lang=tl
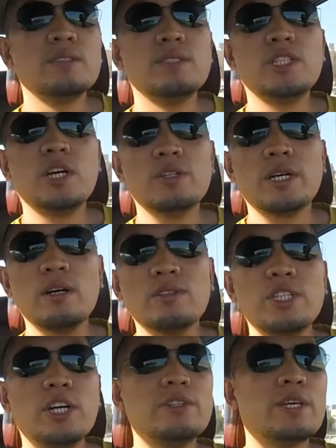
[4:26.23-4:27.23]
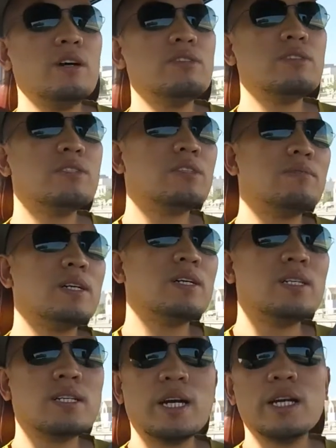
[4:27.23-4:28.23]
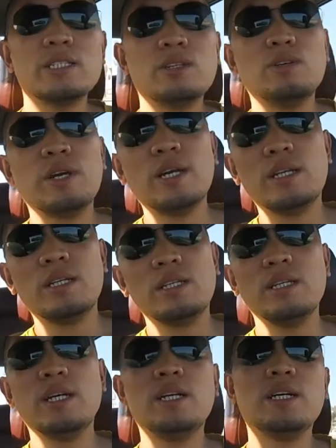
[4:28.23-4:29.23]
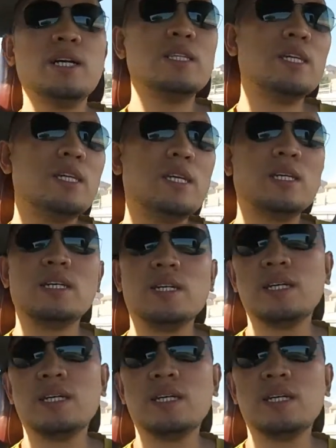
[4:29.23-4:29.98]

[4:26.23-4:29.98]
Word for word: Shout out, shout out sa mga kaigsoonan. Yan ang ating